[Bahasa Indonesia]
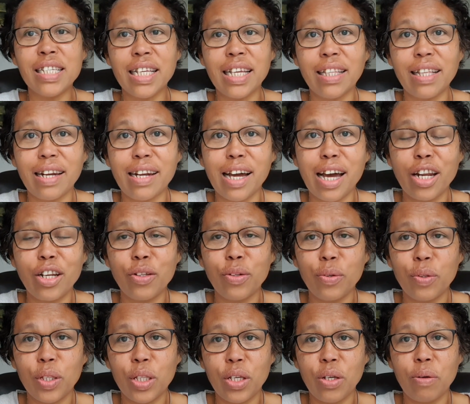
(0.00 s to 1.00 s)
kita dengan
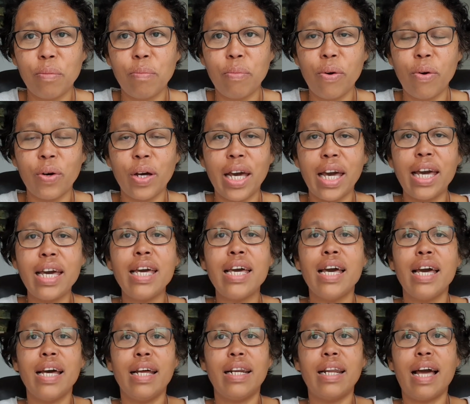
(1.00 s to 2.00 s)
YouTube, oke? Okay?
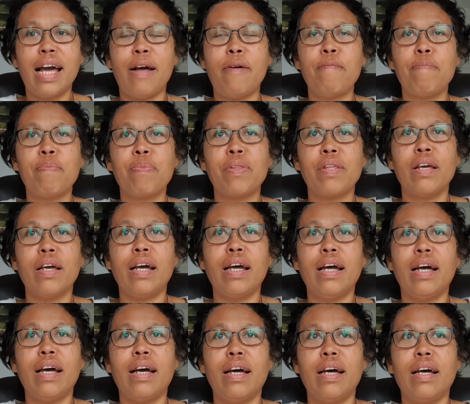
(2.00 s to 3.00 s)
Nah,
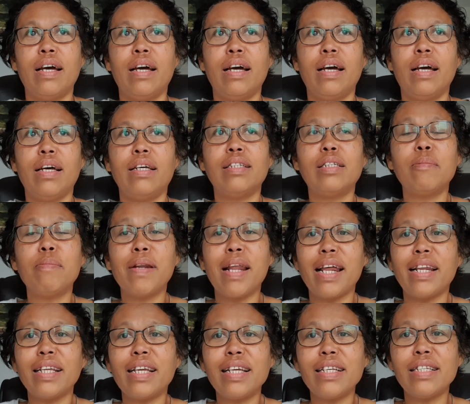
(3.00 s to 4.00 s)

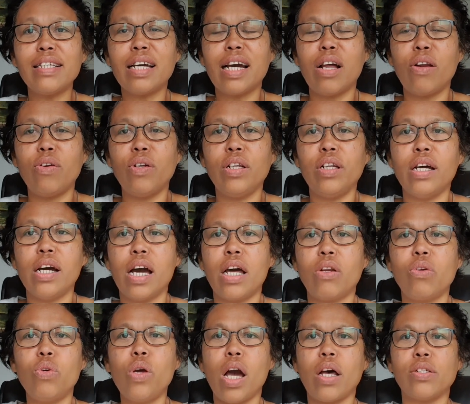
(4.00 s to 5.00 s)
sebenarnya sih kalau
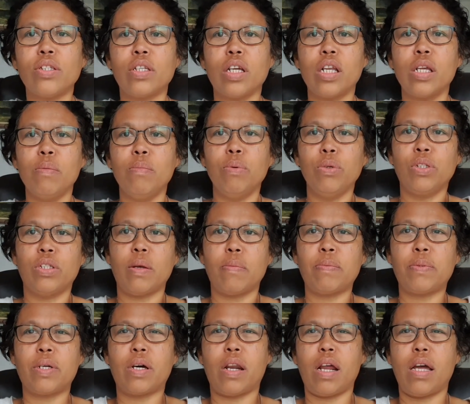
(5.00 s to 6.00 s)
didengar, ya 1000
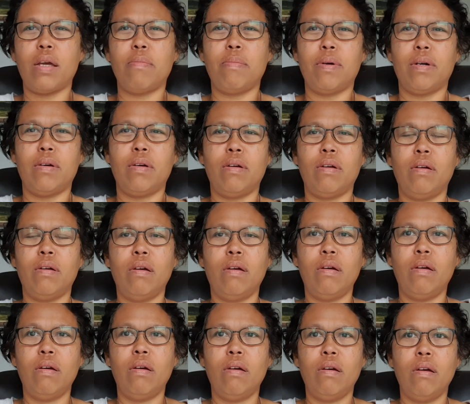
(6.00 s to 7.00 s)
subscriber,
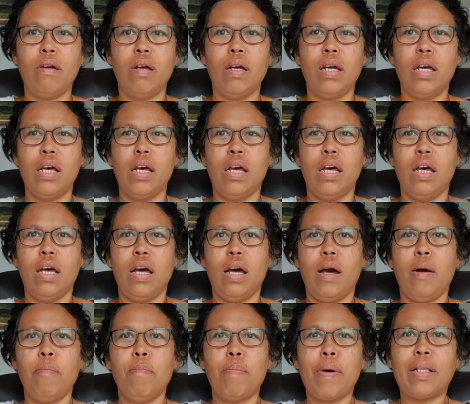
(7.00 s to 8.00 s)

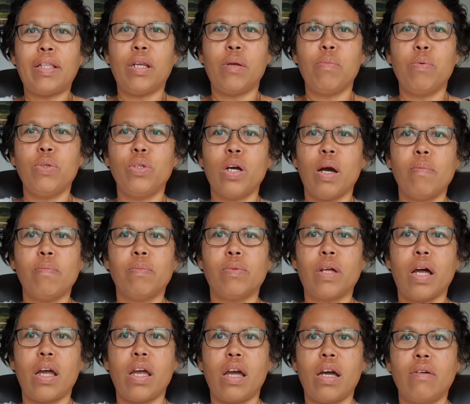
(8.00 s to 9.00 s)
4000 jam
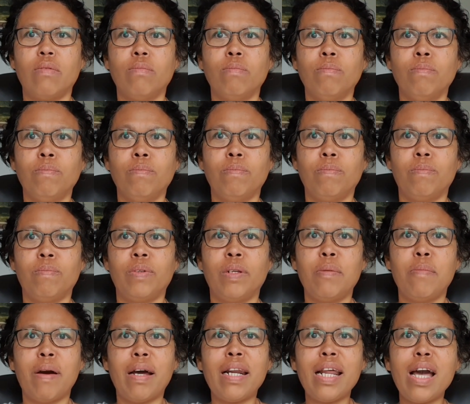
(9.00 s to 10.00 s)
tayang, hmm,
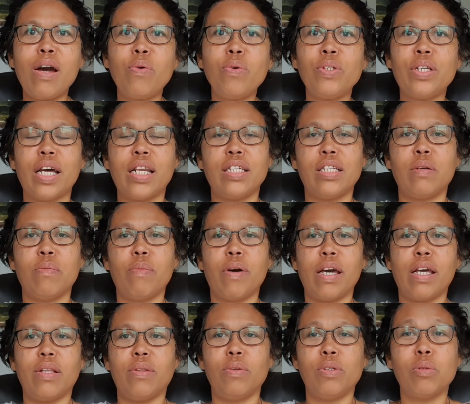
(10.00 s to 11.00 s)
dimana aku cari semua
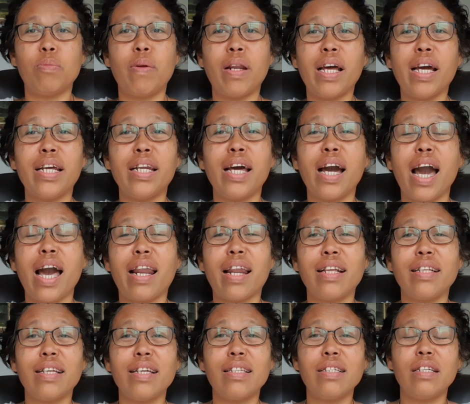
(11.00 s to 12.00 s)
itu? Sebenarnya
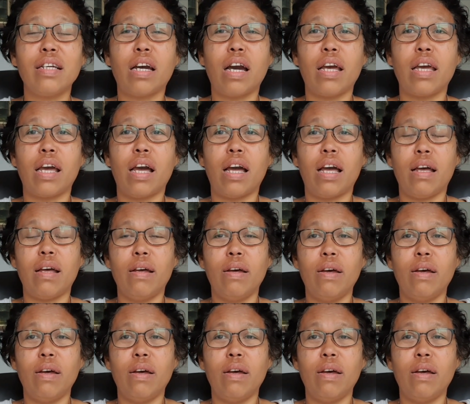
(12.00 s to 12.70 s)
kedengarannya sih kayak,